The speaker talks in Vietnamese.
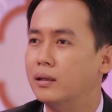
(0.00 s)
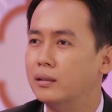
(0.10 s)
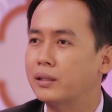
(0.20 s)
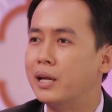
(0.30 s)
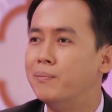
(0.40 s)

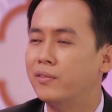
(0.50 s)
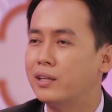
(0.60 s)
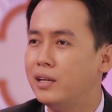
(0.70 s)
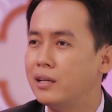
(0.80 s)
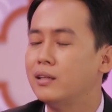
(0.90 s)
tự tìm và
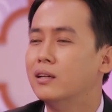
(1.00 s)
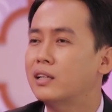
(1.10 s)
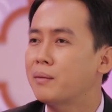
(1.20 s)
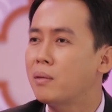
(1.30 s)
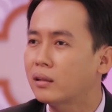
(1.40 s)
diệt
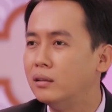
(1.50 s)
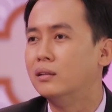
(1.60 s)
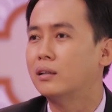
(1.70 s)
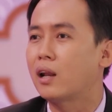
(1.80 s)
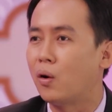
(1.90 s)
những cái bất
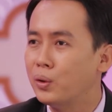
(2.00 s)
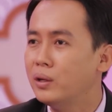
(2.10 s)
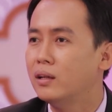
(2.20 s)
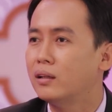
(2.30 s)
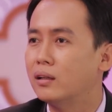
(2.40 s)
thường, cái lỗi,
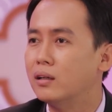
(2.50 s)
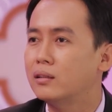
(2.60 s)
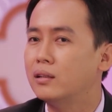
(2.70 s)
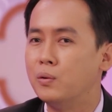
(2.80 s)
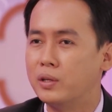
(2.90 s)

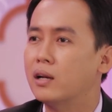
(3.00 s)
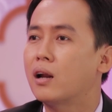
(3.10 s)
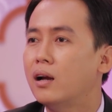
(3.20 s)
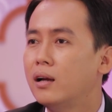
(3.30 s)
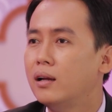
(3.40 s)
tự điều chỉnh
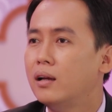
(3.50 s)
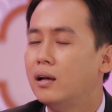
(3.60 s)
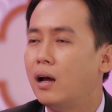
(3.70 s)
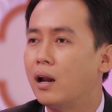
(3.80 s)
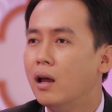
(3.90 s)
nó.
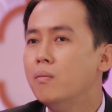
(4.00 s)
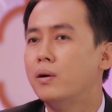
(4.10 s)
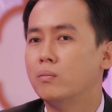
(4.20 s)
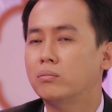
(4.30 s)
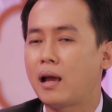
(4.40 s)
À, nếu
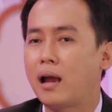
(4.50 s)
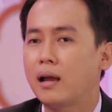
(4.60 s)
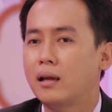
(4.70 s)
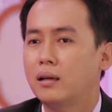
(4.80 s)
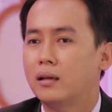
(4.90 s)
mà chúng
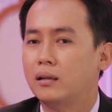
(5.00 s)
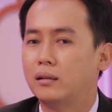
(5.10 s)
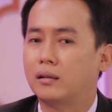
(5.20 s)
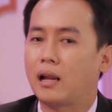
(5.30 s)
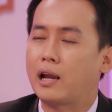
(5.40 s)
ta
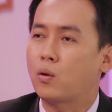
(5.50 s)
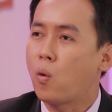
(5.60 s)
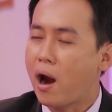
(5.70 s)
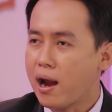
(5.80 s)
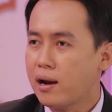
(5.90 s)
uh, lại
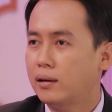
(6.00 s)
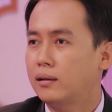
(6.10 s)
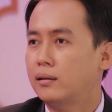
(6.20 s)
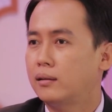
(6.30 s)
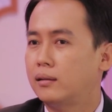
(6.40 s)
quá
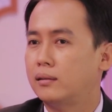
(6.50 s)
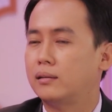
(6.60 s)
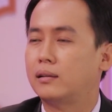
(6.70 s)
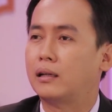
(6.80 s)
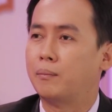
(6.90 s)
uh,
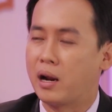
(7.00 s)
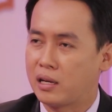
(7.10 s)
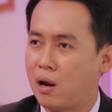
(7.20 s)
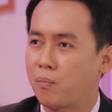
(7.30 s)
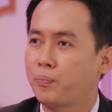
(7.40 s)

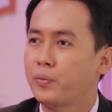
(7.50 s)
mệt nhọc,